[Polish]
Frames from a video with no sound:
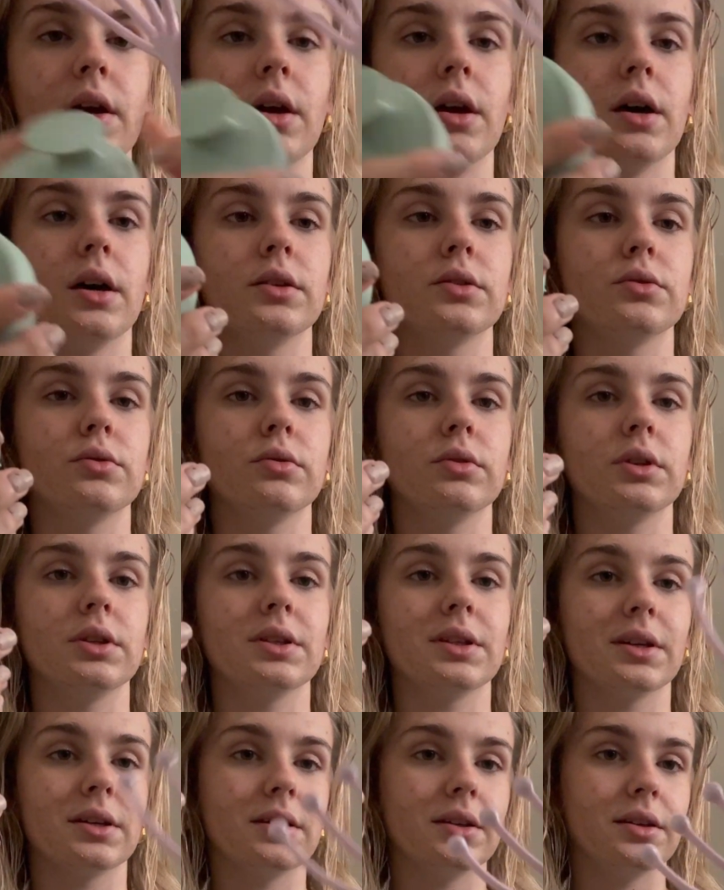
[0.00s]
a drugi
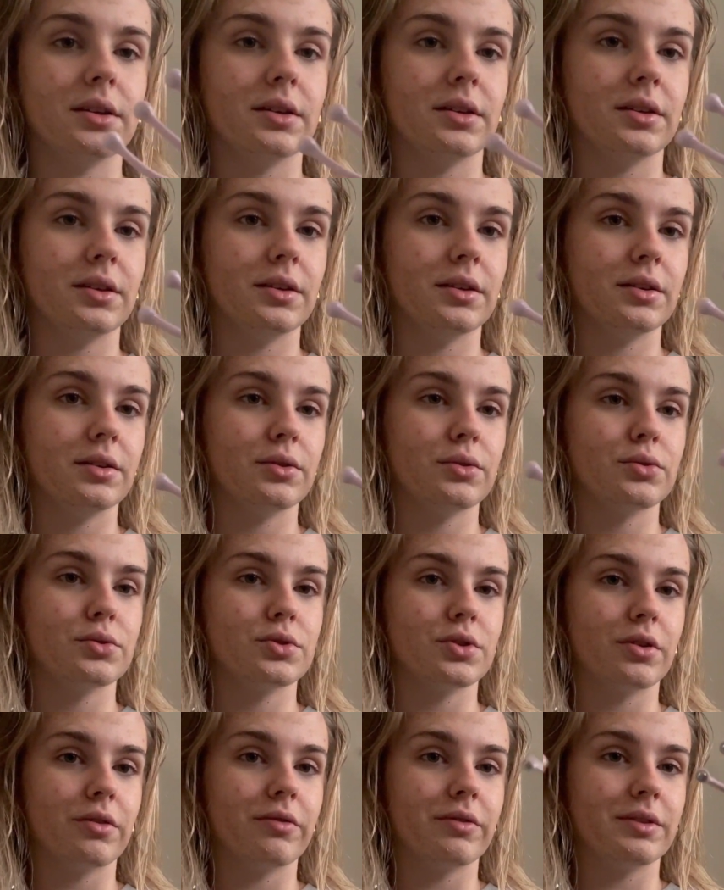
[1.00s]
taki
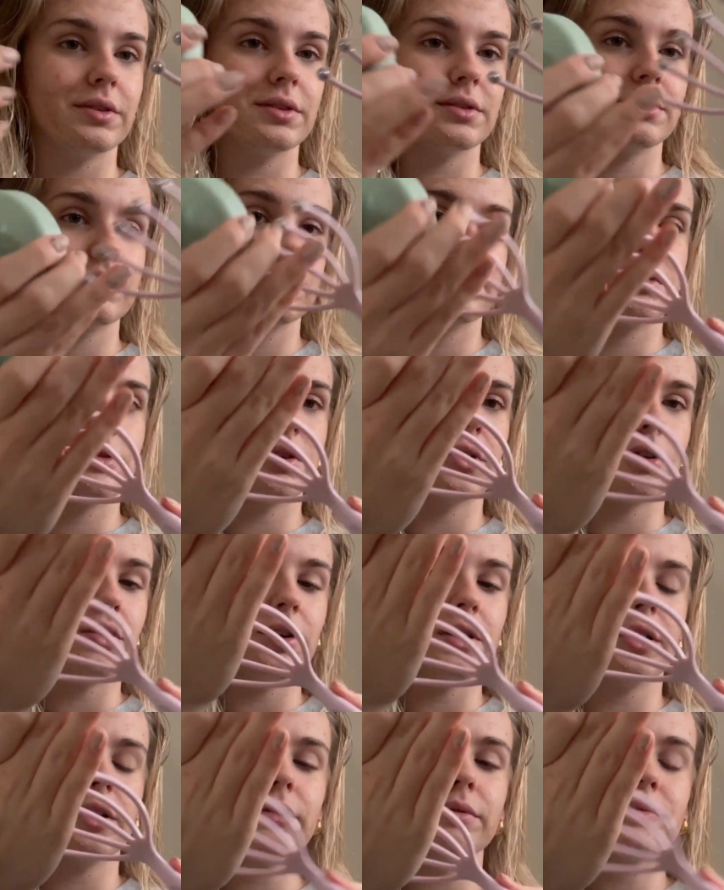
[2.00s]
różowy
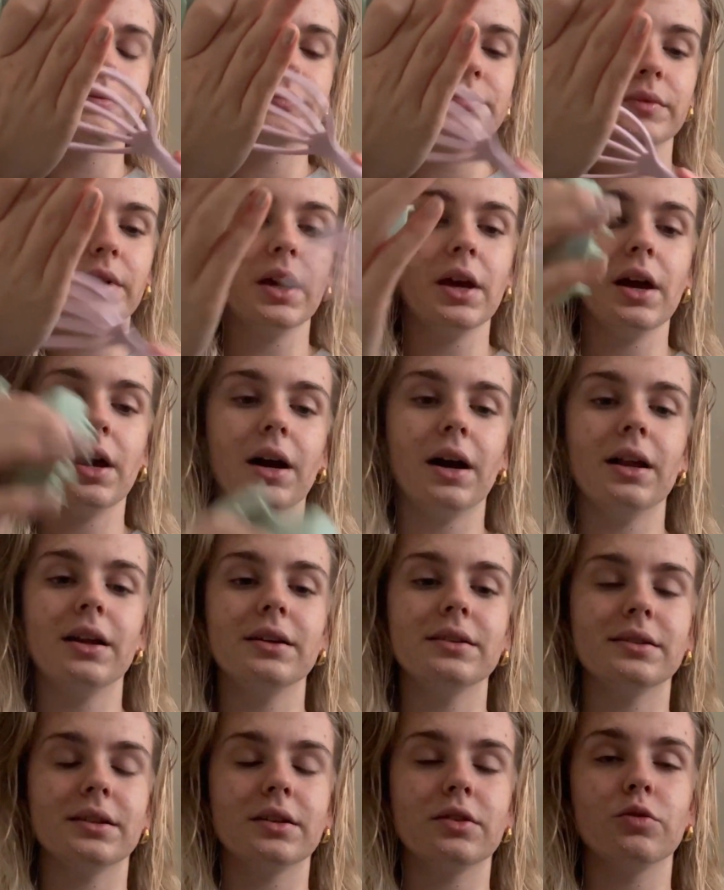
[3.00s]
roller. Ale
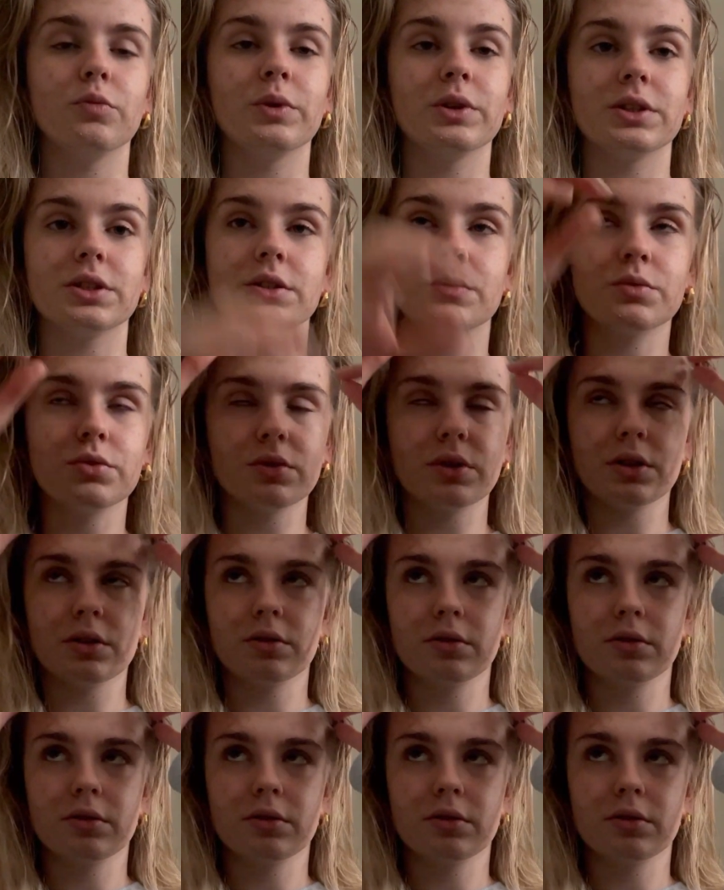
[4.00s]
i tak lubię też na przykład